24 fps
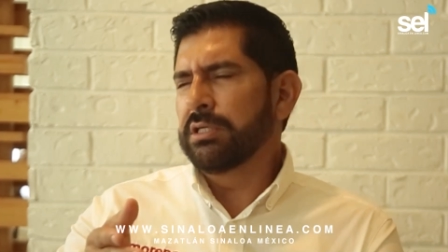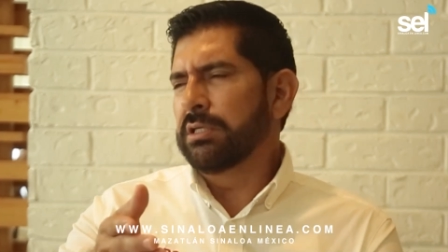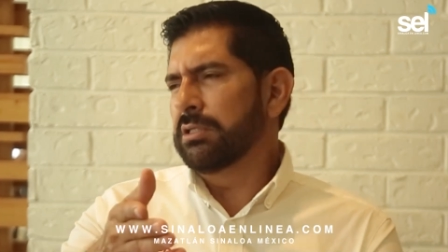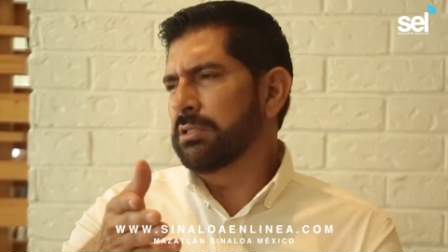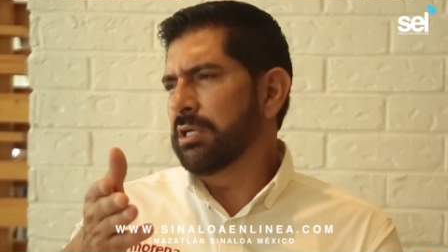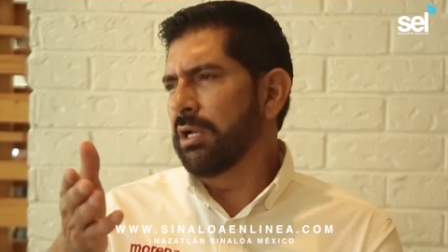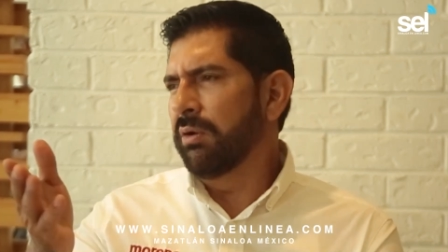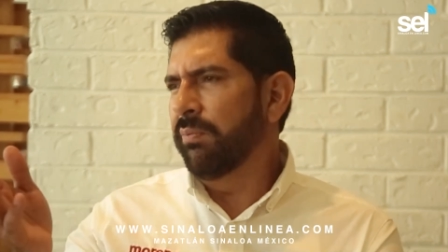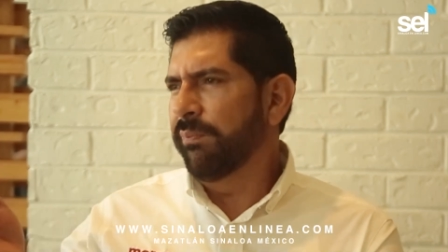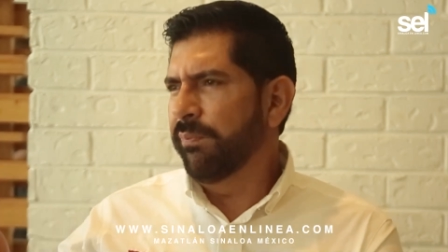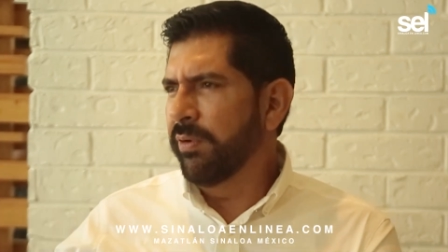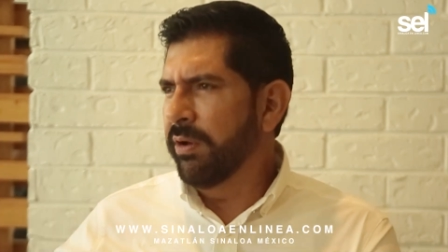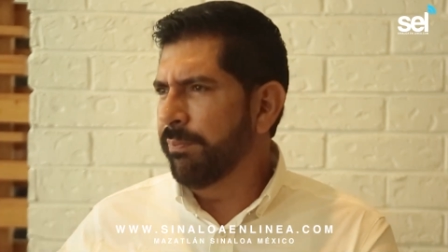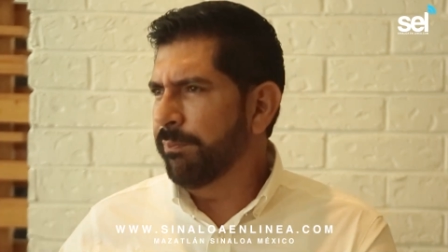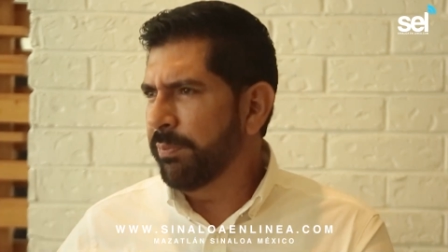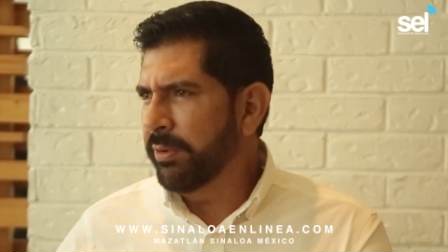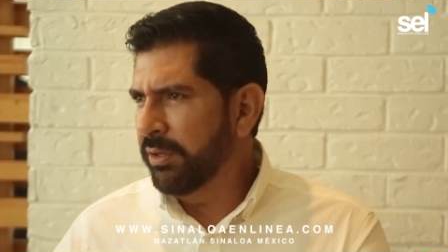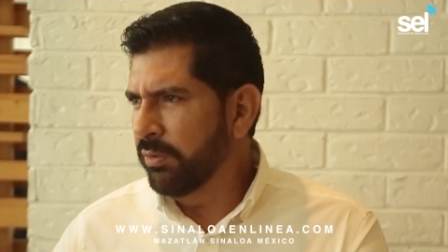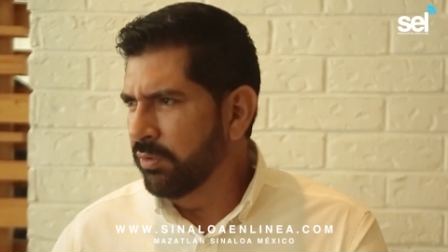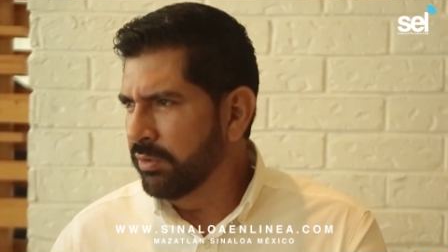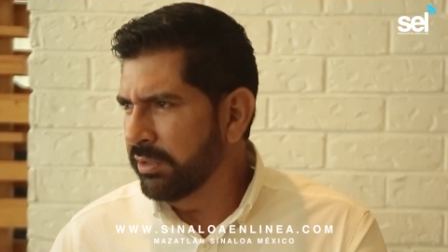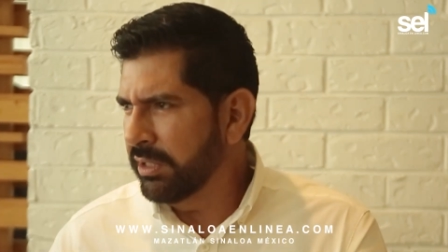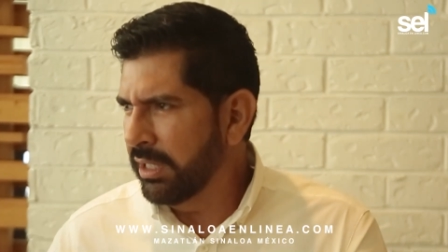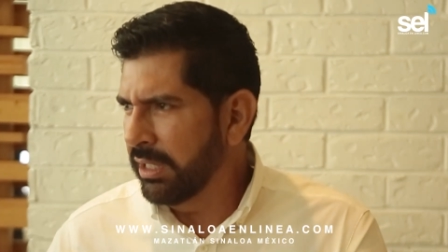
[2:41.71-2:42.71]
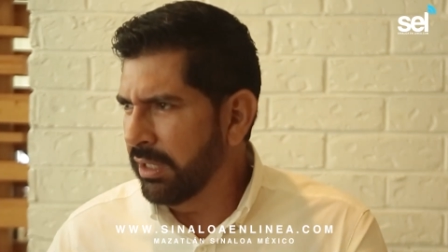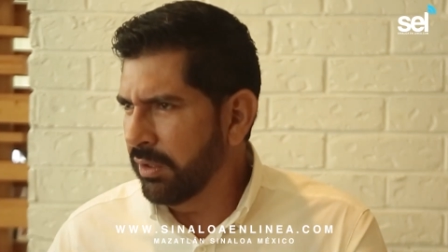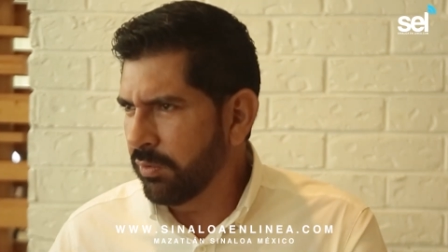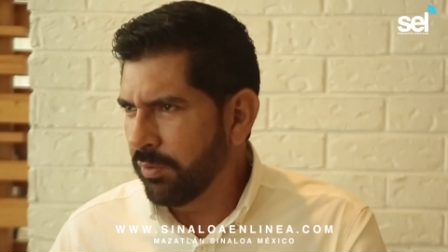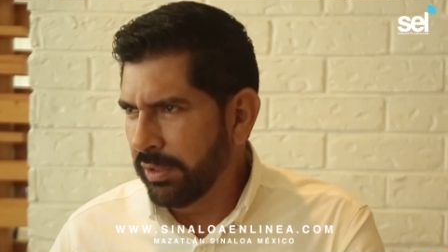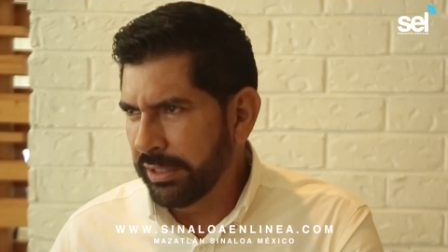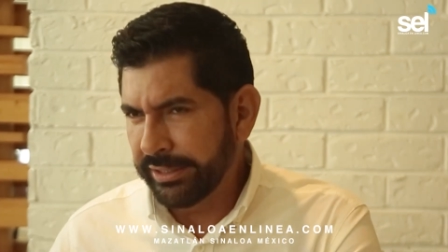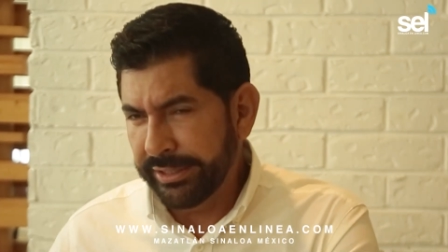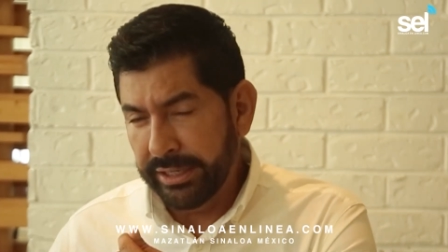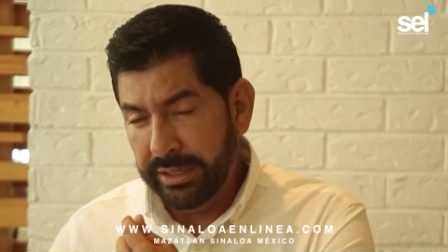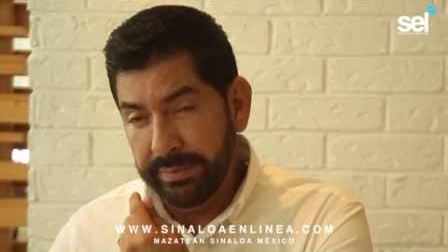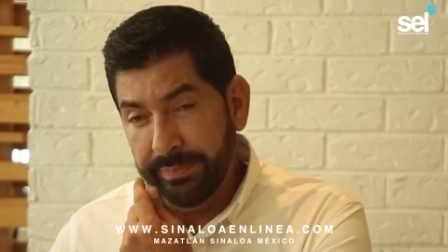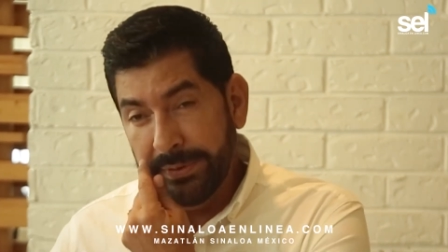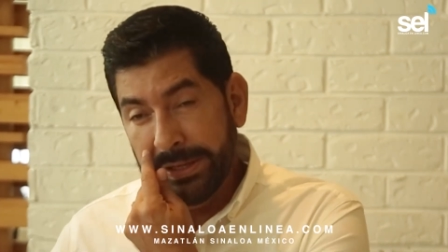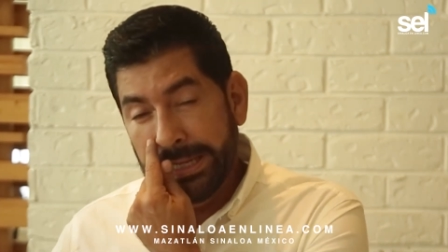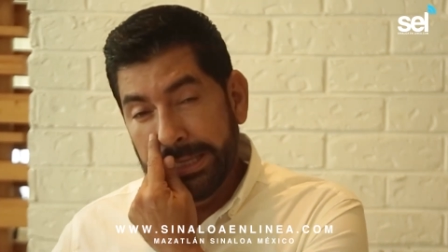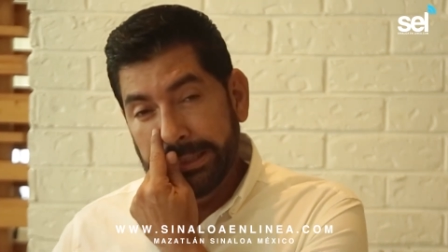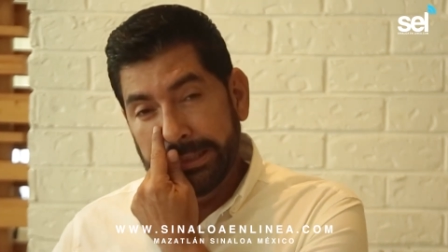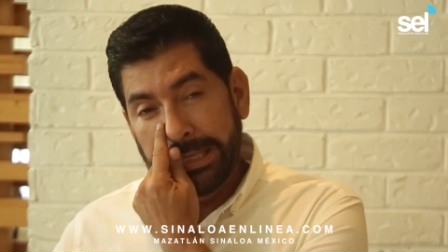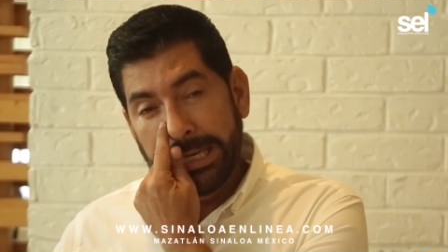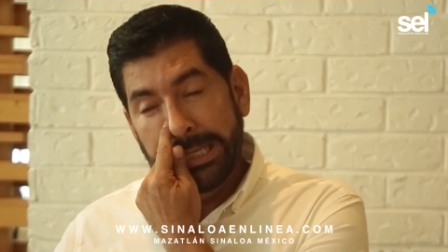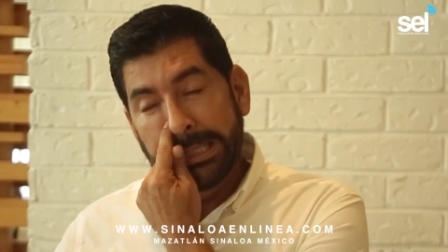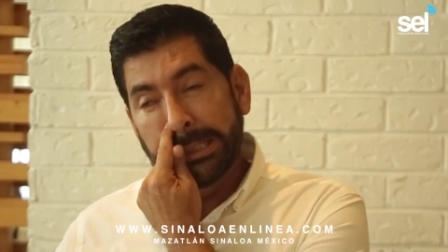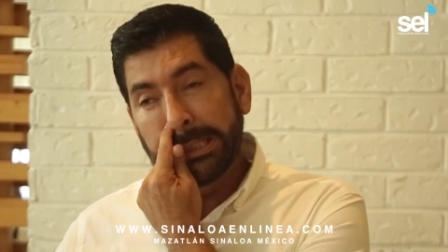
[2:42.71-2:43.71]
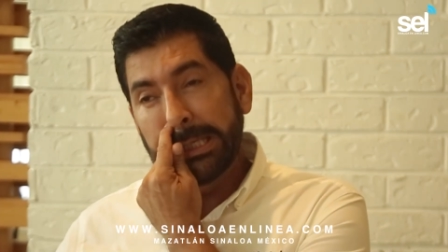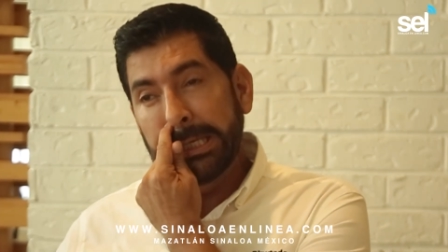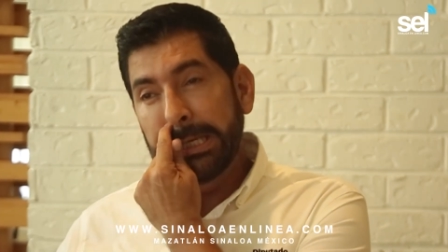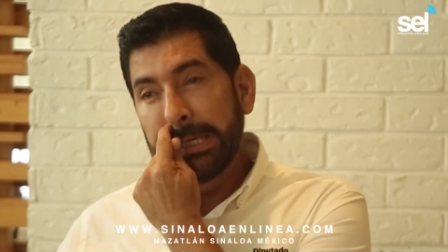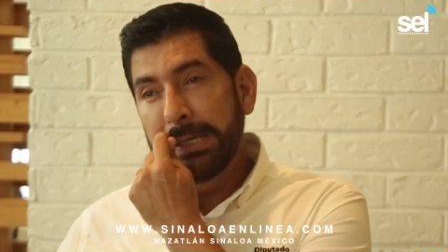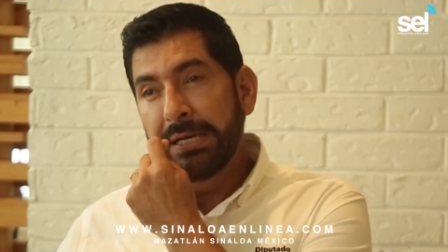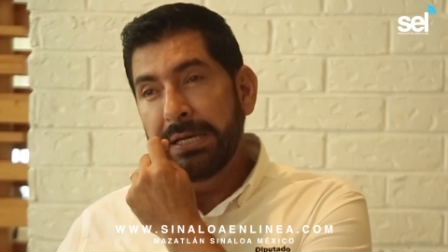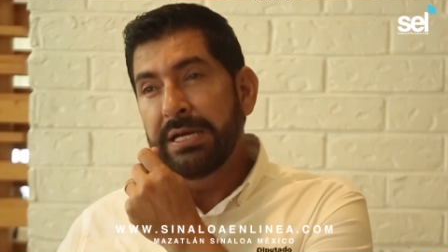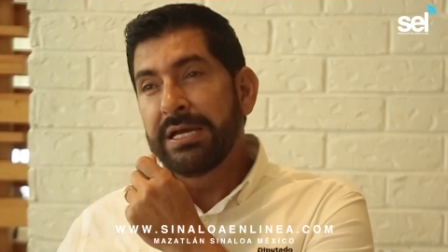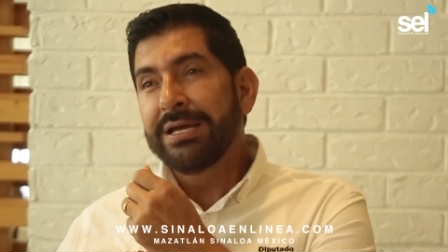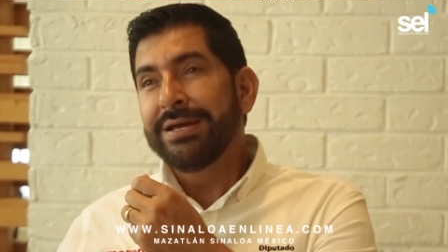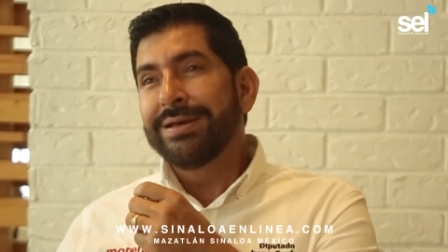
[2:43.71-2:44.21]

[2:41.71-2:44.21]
y se lo puede preguntar a cualquier militante,